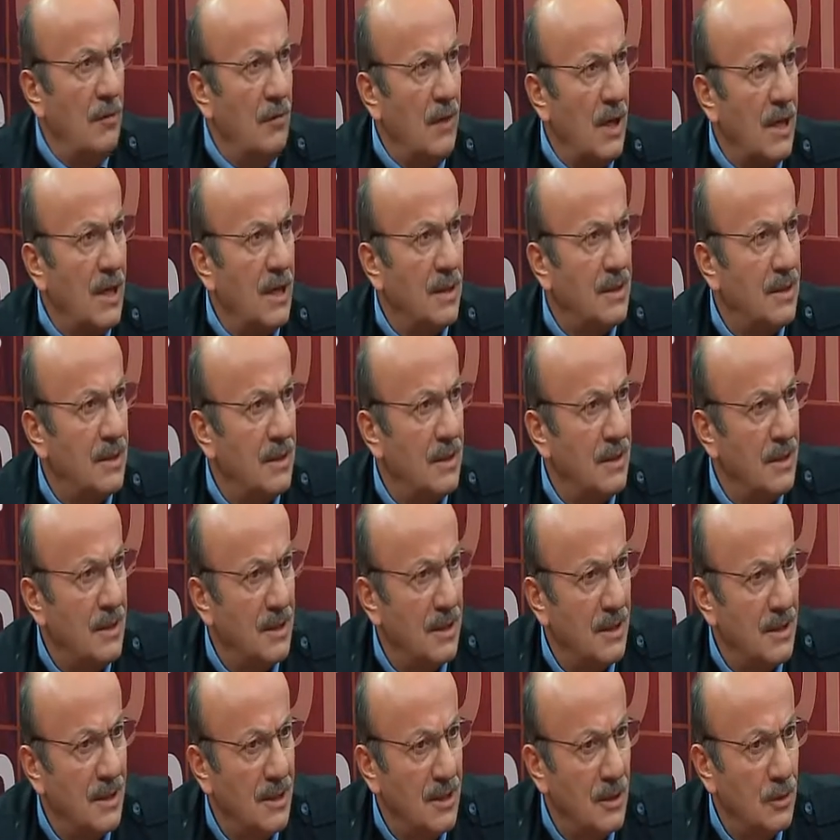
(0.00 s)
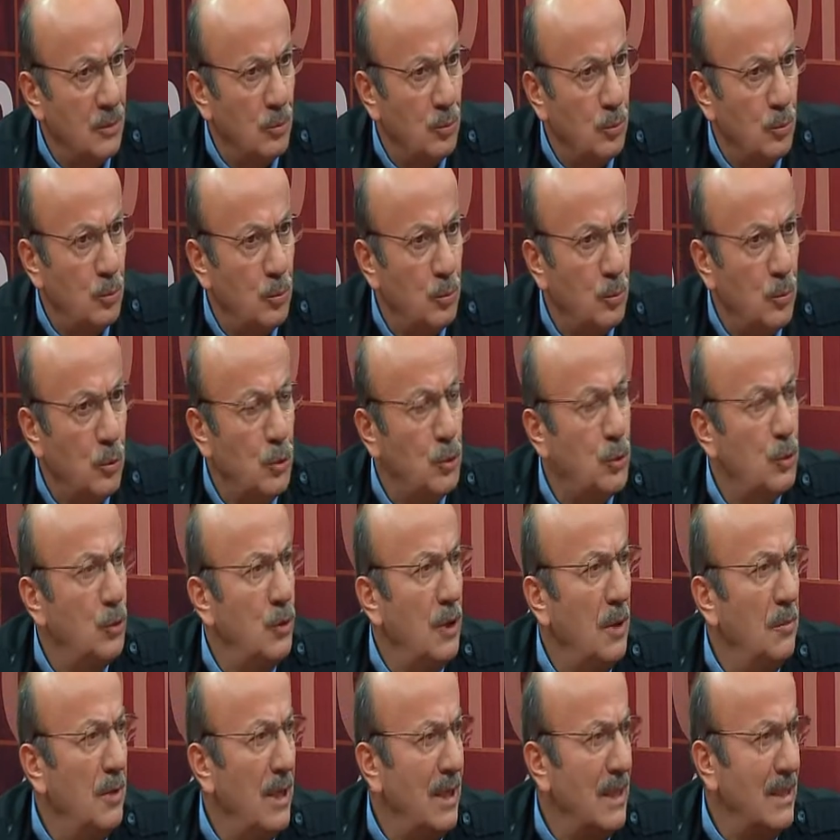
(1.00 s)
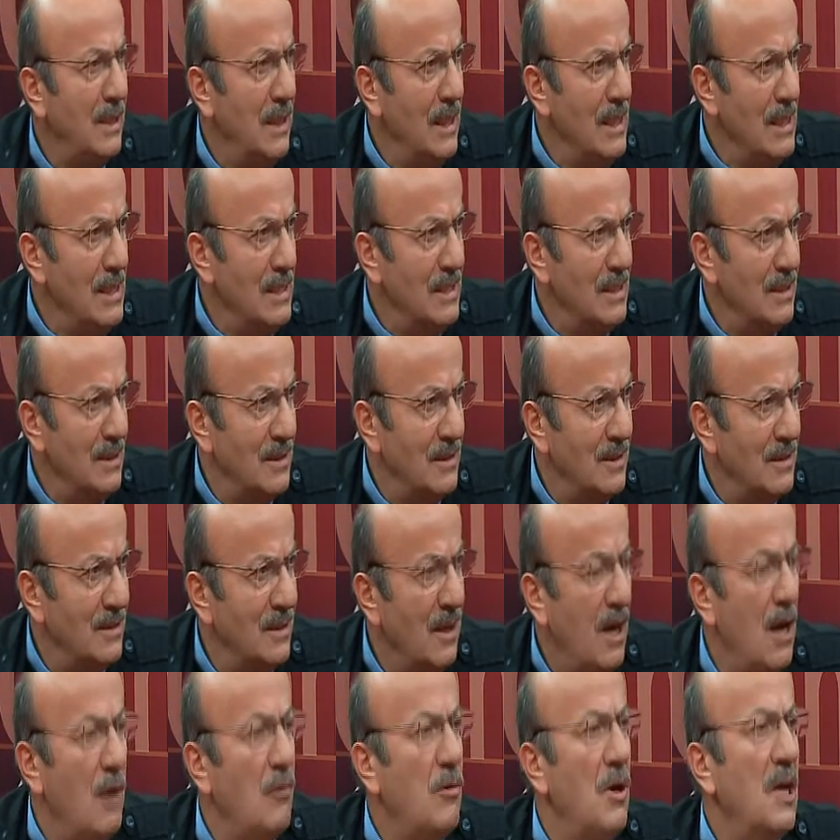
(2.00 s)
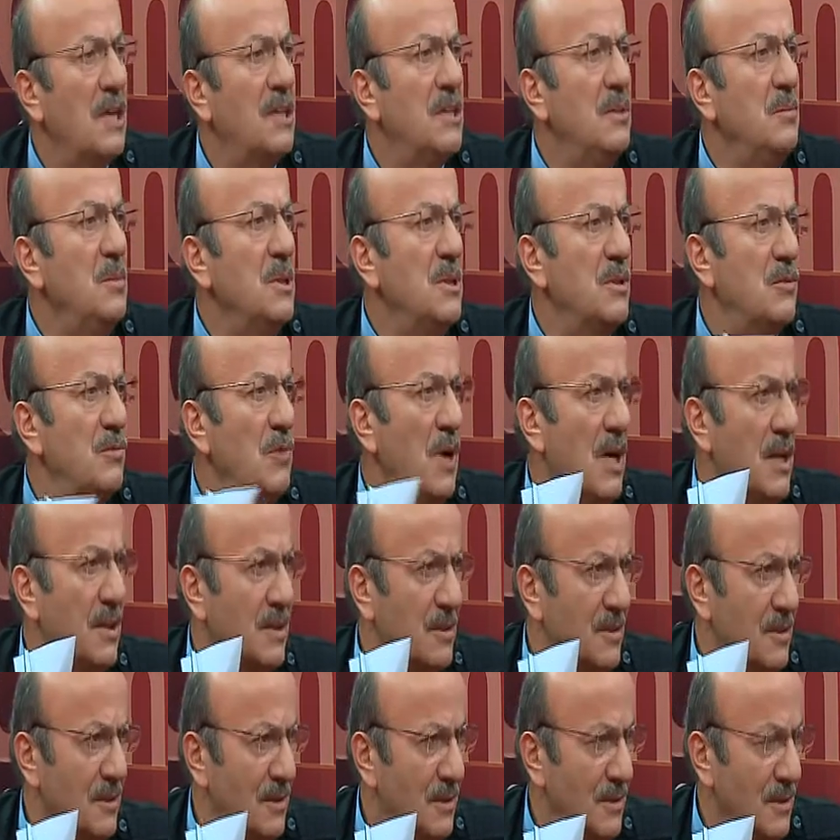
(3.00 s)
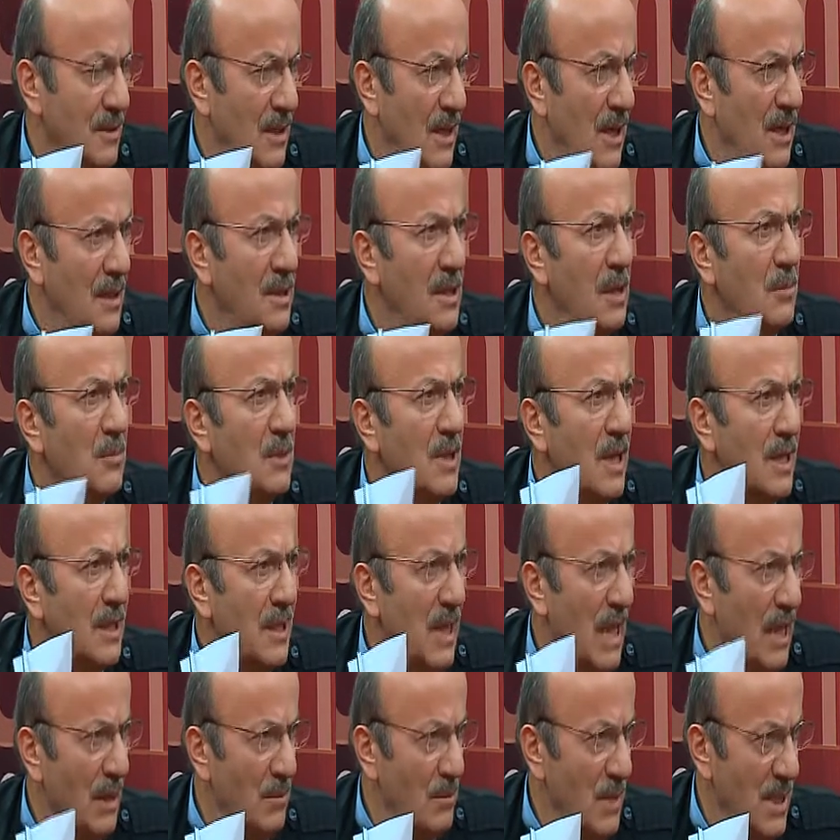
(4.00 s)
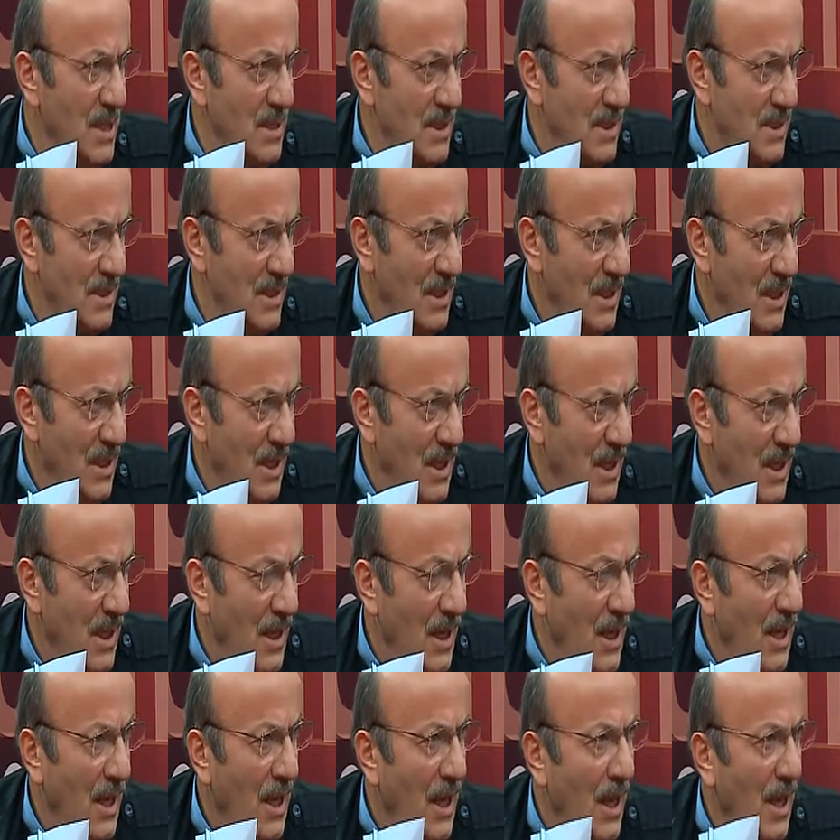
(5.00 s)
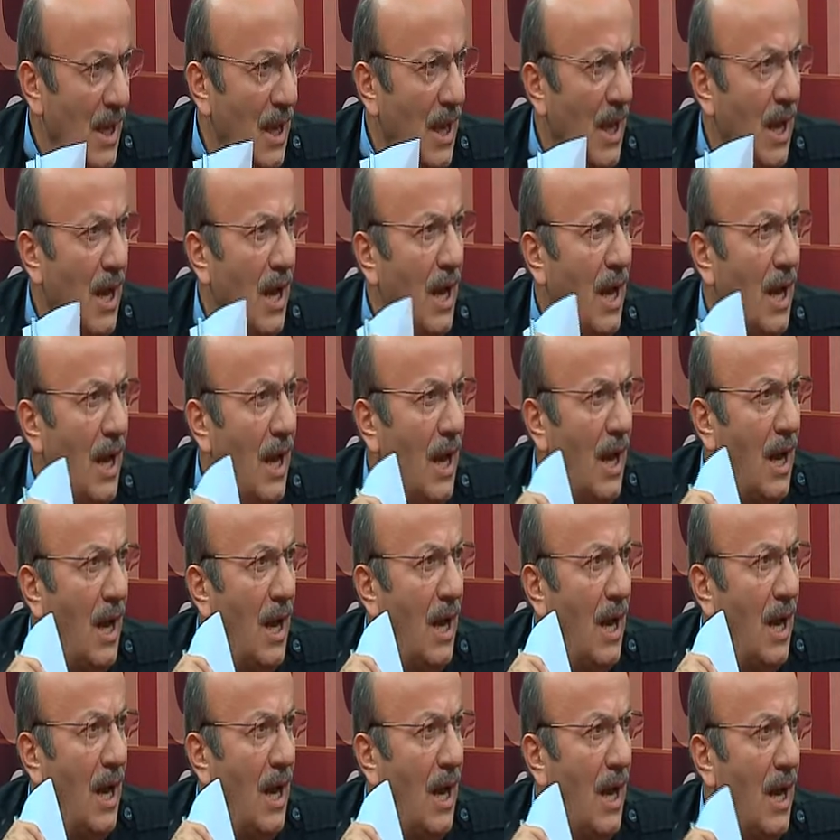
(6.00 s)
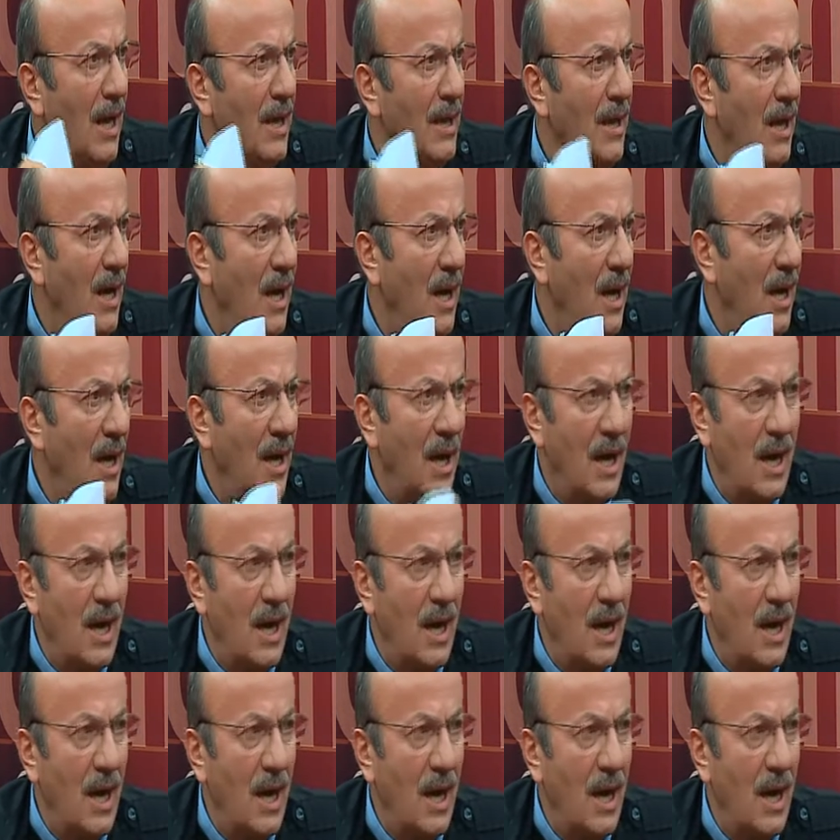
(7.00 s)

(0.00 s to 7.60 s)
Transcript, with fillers: Fakat e, bu şu demek değildir. Daha vaktimiz var anlamına gelmez. Zaten bunu düşünüyor olmak da pek insani.